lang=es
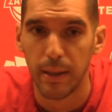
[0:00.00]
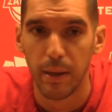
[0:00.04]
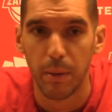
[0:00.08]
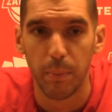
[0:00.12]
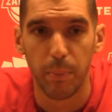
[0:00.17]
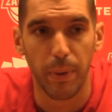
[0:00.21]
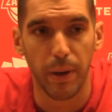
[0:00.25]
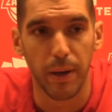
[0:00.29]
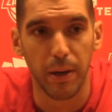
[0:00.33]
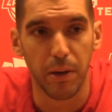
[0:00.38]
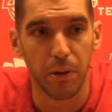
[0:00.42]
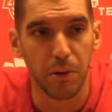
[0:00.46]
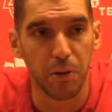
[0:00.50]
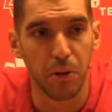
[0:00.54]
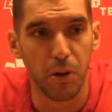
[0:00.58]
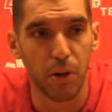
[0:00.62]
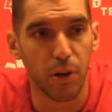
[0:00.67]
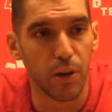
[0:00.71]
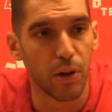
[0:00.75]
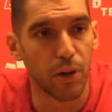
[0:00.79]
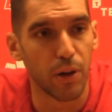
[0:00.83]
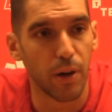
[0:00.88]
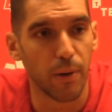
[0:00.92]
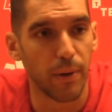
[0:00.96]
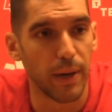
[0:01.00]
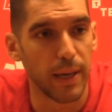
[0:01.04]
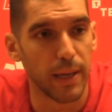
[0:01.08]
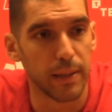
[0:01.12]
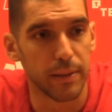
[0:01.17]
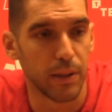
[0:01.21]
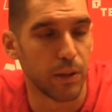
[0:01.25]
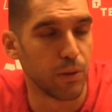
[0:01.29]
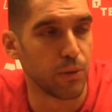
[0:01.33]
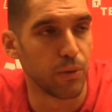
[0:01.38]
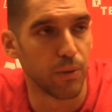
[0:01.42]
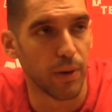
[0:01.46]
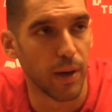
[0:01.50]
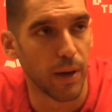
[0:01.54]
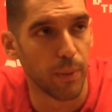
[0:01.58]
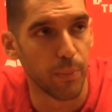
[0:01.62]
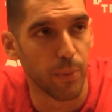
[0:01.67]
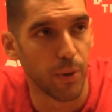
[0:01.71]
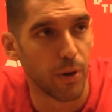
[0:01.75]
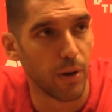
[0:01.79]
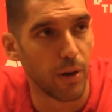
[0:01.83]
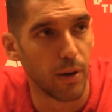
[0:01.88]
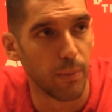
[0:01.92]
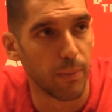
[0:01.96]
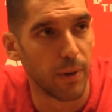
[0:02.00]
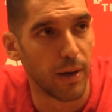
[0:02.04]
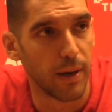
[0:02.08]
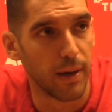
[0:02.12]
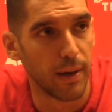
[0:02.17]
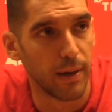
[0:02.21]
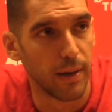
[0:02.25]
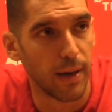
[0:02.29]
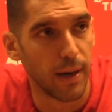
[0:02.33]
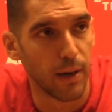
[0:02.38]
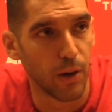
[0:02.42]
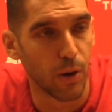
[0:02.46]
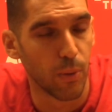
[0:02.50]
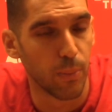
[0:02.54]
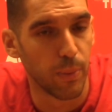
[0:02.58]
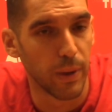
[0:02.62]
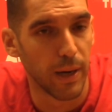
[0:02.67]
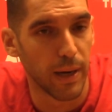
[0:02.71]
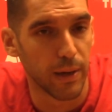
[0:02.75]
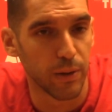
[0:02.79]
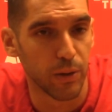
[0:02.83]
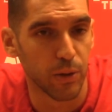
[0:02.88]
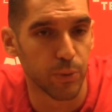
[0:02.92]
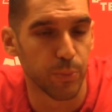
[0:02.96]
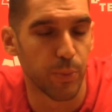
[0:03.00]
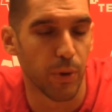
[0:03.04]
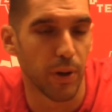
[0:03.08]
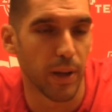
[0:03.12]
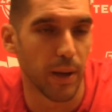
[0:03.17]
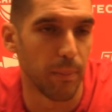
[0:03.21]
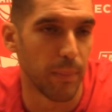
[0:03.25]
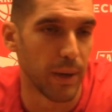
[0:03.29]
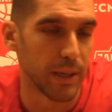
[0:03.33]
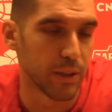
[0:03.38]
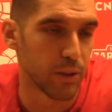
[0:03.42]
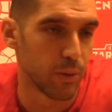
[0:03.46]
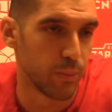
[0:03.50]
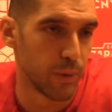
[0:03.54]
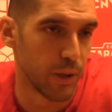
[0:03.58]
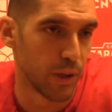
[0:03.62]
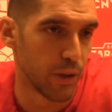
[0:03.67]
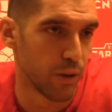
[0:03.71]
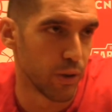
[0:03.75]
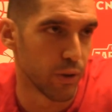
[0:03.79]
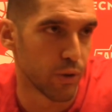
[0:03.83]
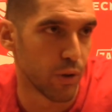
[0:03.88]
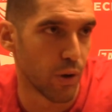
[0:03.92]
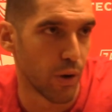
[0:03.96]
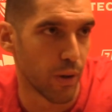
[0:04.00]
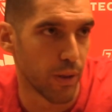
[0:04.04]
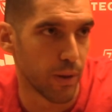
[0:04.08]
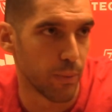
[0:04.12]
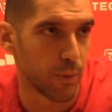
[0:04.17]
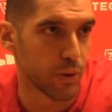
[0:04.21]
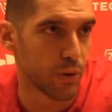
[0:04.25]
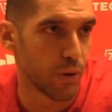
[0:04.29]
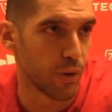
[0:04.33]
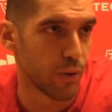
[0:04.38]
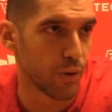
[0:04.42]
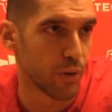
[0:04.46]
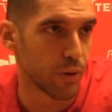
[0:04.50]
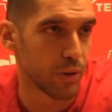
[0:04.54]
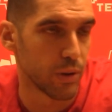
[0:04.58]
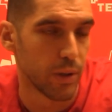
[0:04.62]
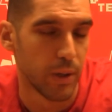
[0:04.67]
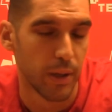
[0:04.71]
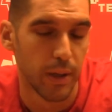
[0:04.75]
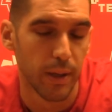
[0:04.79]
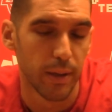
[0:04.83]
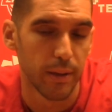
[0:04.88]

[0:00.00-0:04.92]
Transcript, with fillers: pero no creo que vaya a ser un gran problema acoplarnos porque más o menos nos conocemos todos